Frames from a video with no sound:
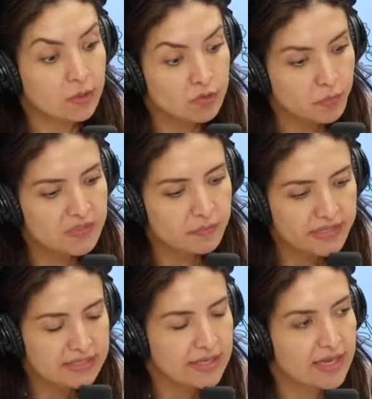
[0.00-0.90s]
quando eu posei
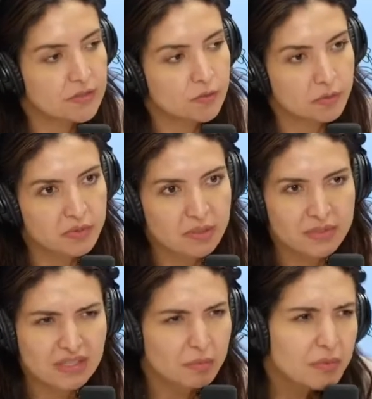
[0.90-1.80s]
pra sexo, quando eu posei
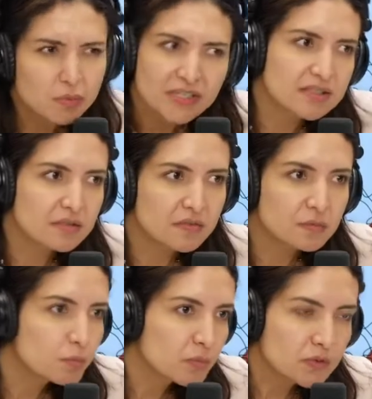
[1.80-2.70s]
pra sexo, mas por que, você não.
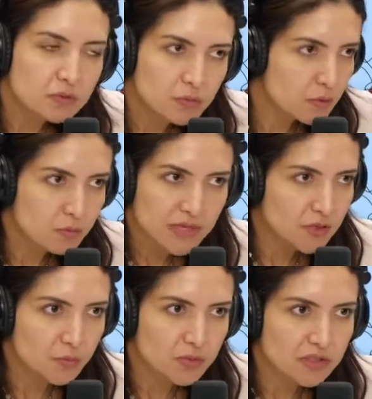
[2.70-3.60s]
Eu não me
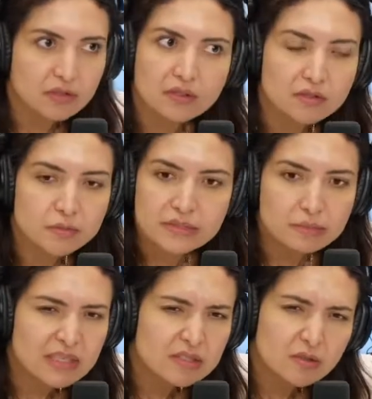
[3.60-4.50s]
acho bonita. Tipo assim,
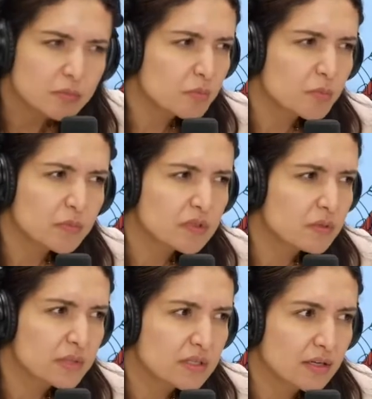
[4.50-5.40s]
por que você não
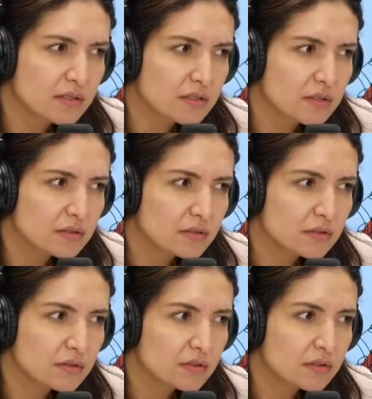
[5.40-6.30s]
posando pra sexo?
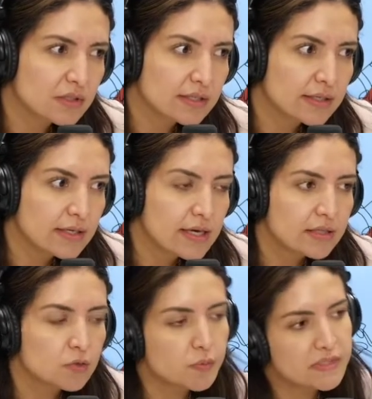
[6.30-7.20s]
Entendi.
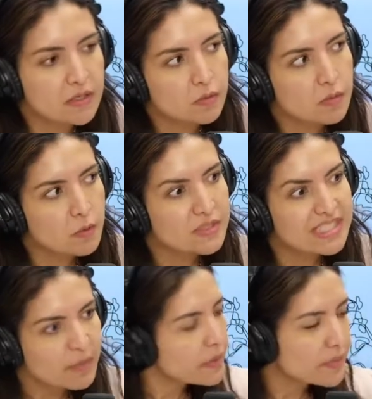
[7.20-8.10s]
Então, tipo assim, eu, eu,
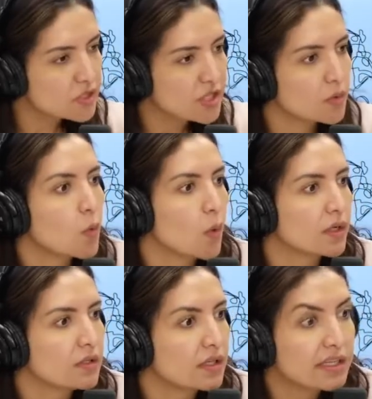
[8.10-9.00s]
sempre me achei
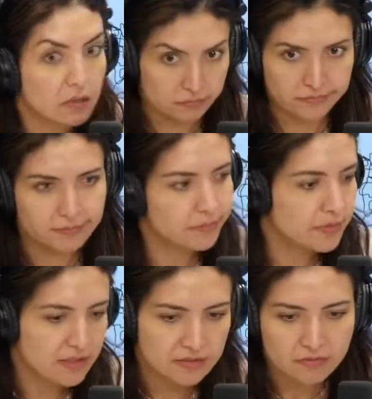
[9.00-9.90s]
gorda. E eu,
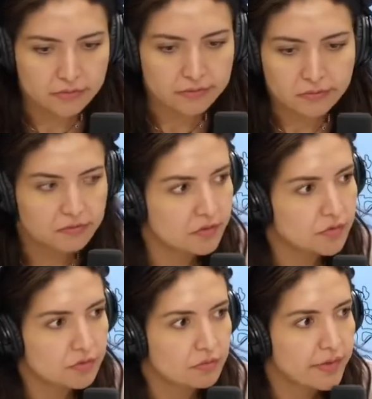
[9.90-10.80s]
vocês viram aí o
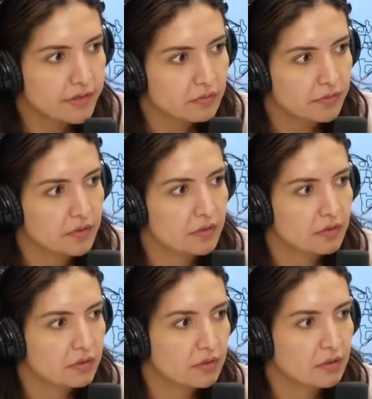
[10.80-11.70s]
vídeo? Não era gorda, né?
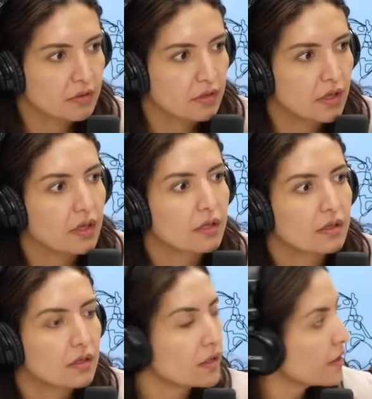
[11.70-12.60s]
Não, de nenhum. Ah.
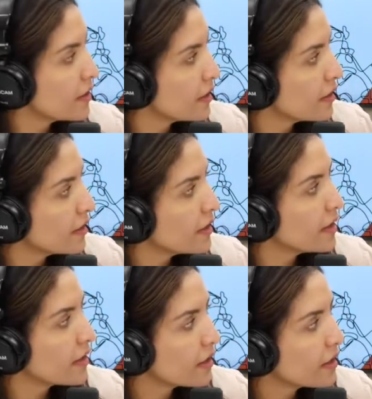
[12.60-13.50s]
Nada. É.